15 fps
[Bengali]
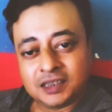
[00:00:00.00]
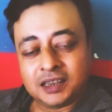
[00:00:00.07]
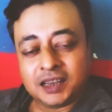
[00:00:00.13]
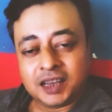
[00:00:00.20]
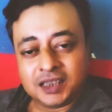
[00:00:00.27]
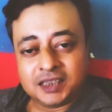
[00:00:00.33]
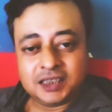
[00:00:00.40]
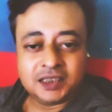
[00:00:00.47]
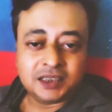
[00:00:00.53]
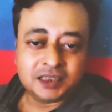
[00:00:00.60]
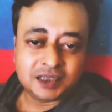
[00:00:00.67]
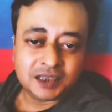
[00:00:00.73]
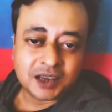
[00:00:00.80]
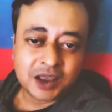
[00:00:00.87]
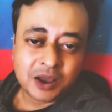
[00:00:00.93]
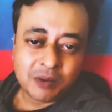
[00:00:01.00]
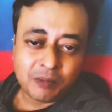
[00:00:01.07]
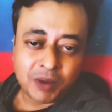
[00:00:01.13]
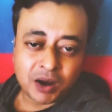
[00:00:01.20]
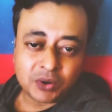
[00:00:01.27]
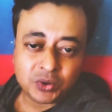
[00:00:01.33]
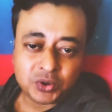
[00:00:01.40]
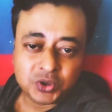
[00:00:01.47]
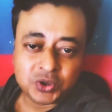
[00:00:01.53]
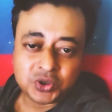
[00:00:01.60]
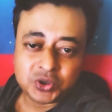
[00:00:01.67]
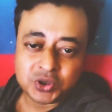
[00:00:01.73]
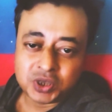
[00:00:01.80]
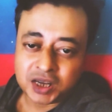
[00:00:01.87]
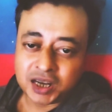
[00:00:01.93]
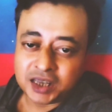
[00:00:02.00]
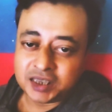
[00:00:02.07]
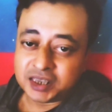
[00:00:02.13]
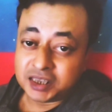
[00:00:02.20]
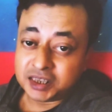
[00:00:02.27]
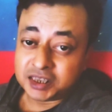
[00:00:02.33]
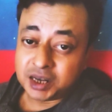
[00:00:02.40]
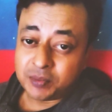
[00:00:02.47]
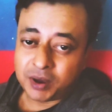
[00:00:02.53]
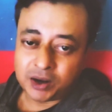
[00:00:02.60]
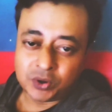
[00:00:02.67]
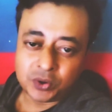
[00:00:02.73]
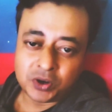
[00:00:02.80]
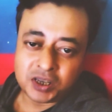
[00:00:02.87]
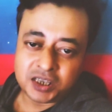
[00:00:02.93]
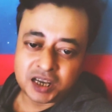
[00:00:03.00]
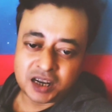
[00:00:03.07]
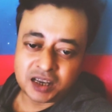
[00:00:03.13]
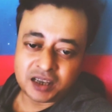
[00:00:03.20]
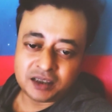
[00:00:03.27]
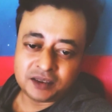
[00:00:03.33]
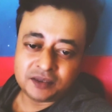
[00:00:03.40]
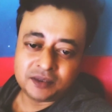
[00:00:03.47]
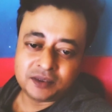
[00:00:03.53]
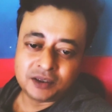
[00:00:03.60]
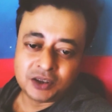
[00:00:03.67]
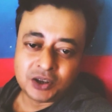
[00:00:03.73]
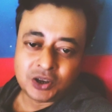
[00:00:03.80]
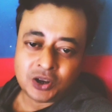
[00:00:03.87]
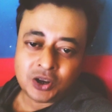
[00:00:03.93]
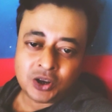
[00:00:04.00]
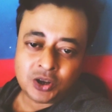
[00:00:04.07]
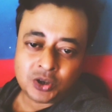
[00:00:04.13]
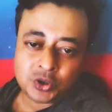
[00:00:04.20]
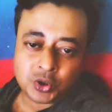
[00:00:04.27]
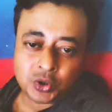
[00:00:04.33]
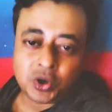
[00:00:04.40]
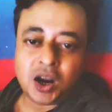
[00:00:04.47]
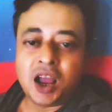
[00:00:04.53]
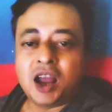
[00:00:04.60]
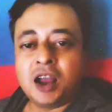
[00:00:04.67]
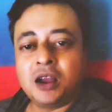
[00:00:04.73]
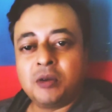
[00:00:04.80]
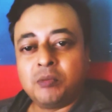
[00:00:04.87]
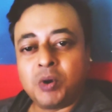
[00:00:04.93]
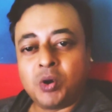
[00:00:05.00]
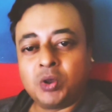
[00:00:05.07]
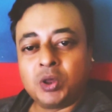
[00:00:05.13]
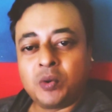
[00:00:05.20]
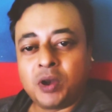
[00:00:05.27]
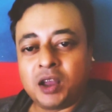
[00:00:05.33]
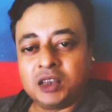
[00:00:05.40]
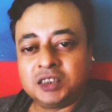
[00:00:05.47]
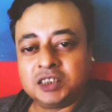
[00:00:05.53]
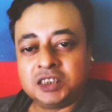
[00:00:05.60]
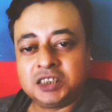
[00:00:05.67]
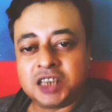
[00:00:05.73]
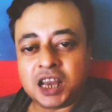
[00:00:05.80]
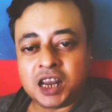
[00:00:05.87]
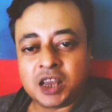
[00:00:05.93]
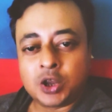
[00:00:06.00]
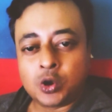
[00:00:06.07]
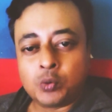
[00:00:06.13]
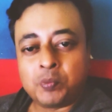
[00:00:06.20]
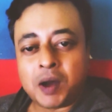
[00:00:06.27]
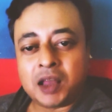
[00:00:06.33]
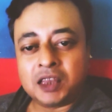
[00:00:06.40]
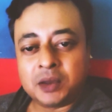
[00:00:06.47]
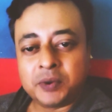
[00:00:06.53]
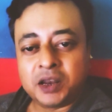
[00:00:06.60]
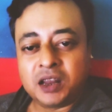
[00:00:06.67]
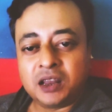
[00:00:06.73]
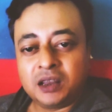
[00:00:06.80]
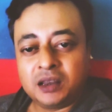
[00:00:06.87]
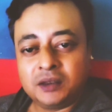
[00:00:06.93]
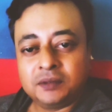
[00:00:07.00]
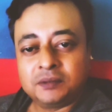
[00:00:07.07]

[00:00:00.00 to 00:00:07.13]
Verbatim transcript: ঠিক আছে মানুষ এই জিনিসটা ভালো করেই জানে সুতরাং মমতা ব্যানার্জির চালে কেউ পা দেবে না